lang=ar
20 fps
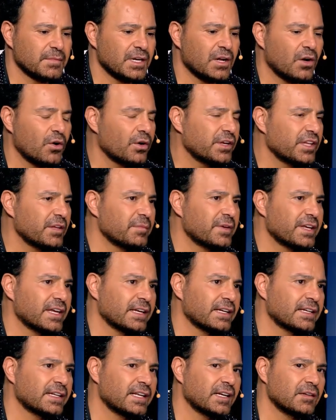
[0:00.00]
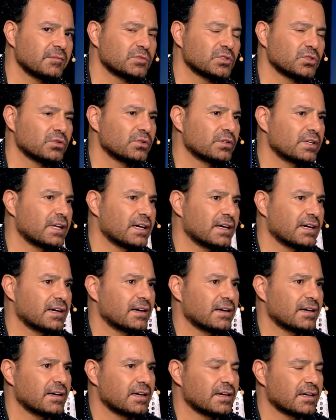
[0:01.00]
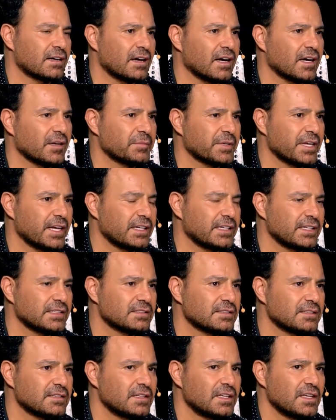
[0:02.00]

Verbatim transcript: من هون يمكن كلمته لراغب كانت